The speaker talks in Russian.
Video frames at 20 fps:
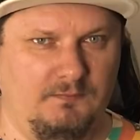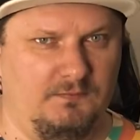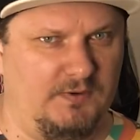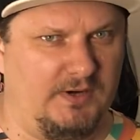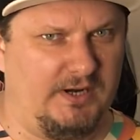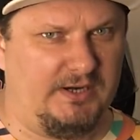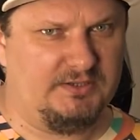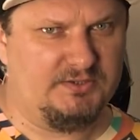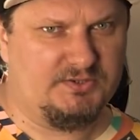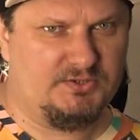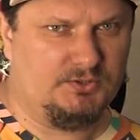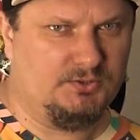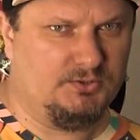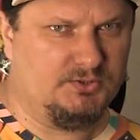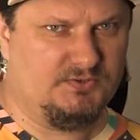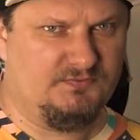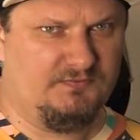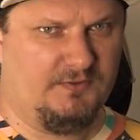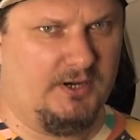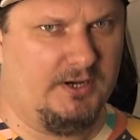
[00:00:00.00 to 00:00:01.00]

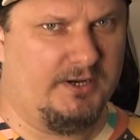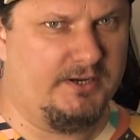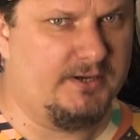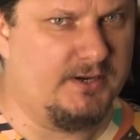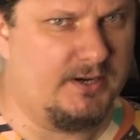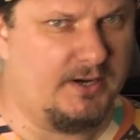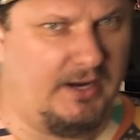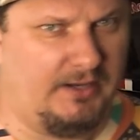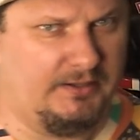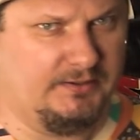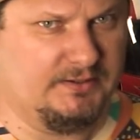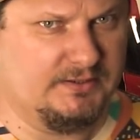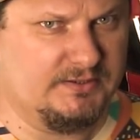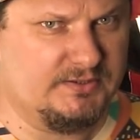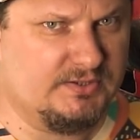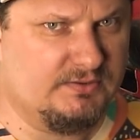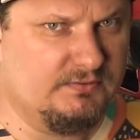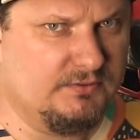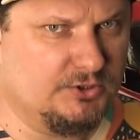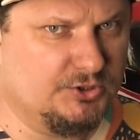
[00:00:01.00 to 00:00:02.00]
Француз филигранно
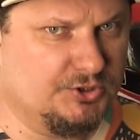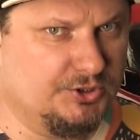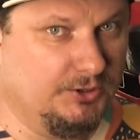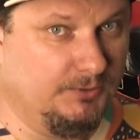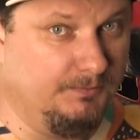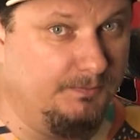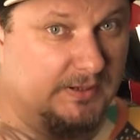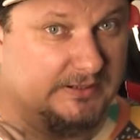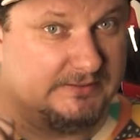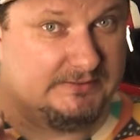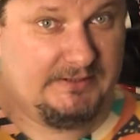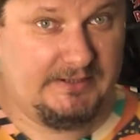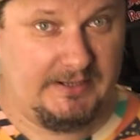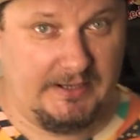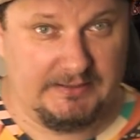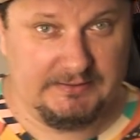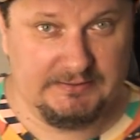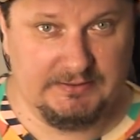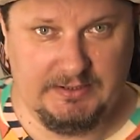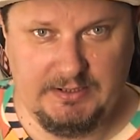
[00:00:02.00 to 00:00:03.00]
совершил
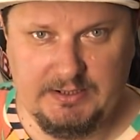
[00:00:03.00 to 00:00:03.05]
подкат